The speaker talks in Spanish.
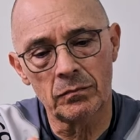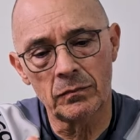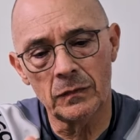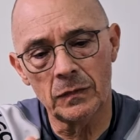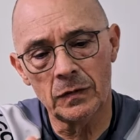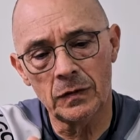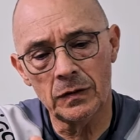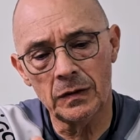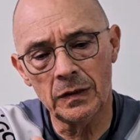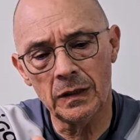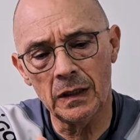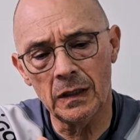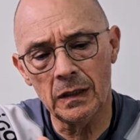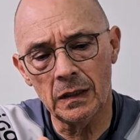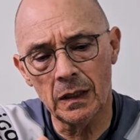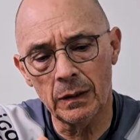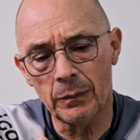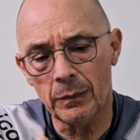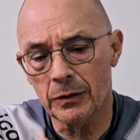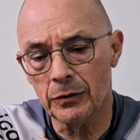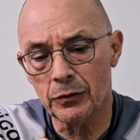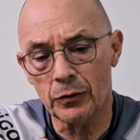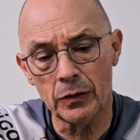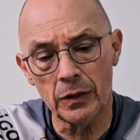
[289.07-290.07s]
Sí, la
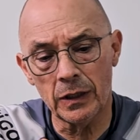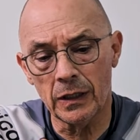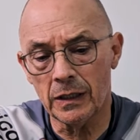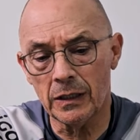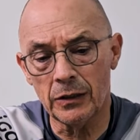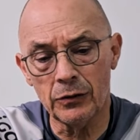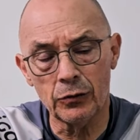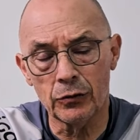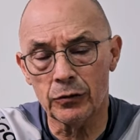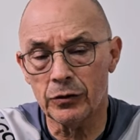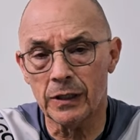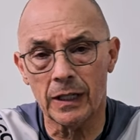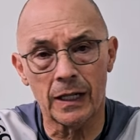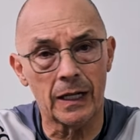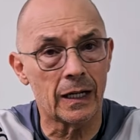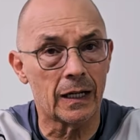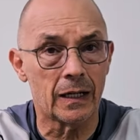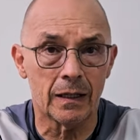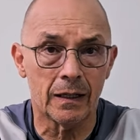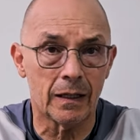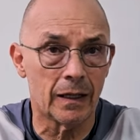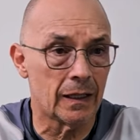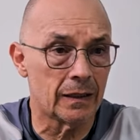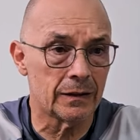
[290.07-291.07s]
mayoría de ellos
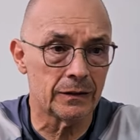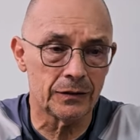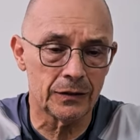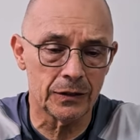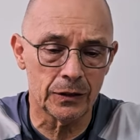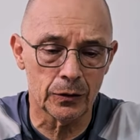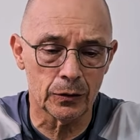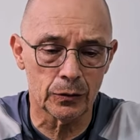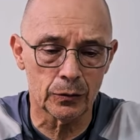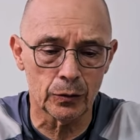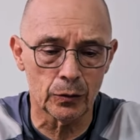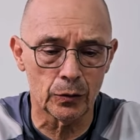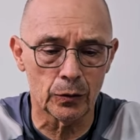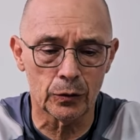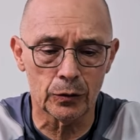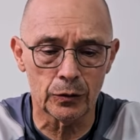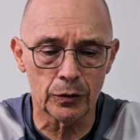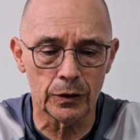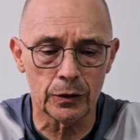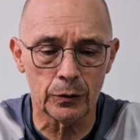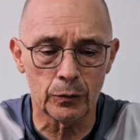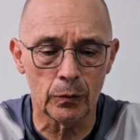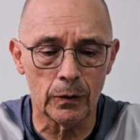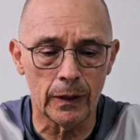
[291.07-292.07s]
ya han sido todos
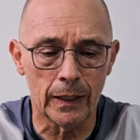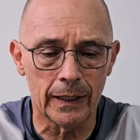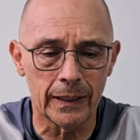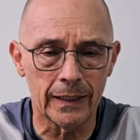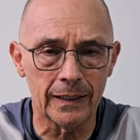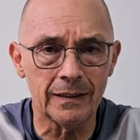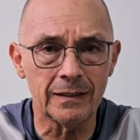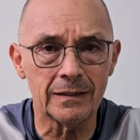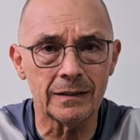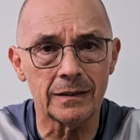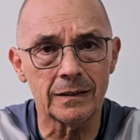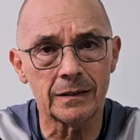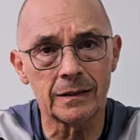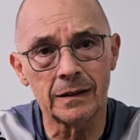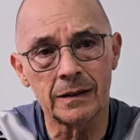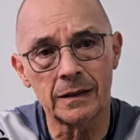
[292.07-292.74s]
titulares